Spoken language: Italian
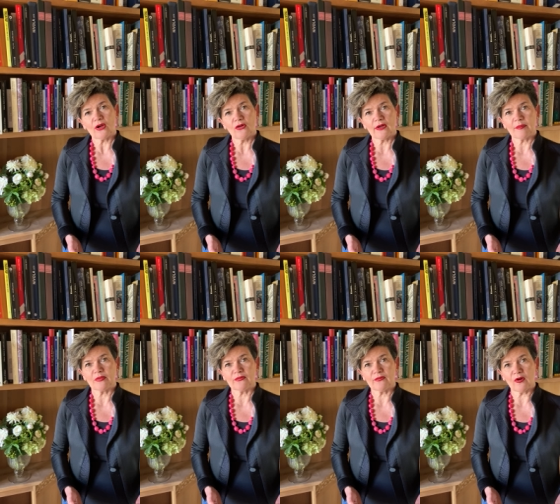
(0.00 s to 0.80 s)
ancora
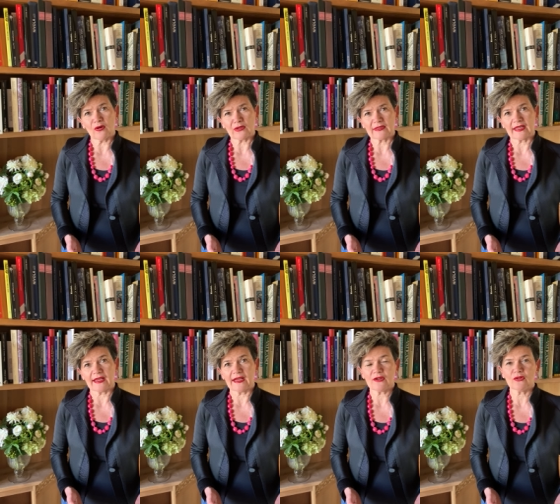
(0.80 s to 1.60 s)
più
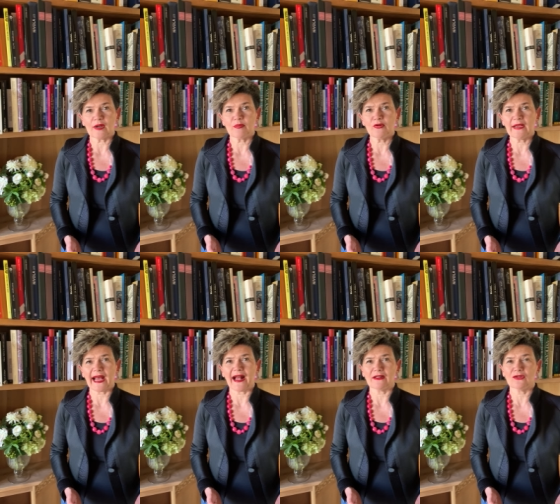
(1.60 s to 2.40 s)
forte e ancora più
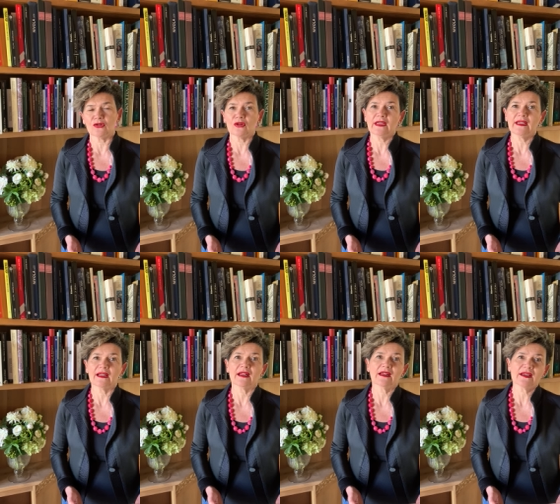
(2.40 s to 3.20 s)
caldo
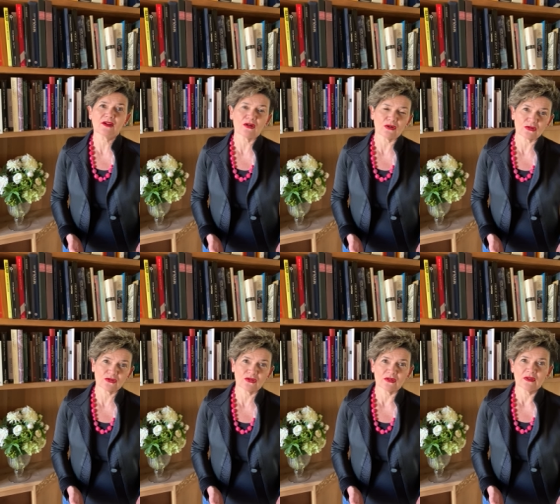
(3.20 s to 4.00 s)
il
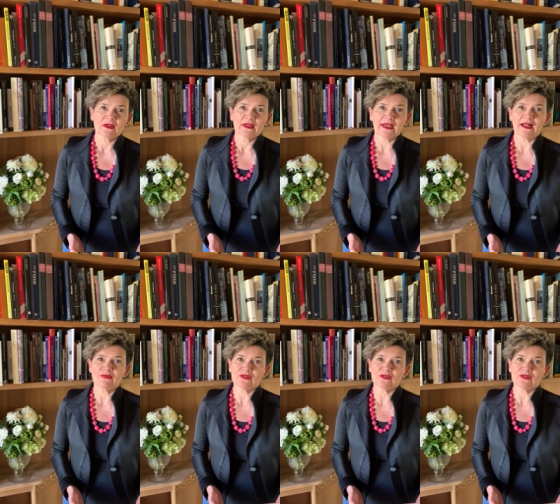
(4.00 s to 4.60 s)
ricordo che la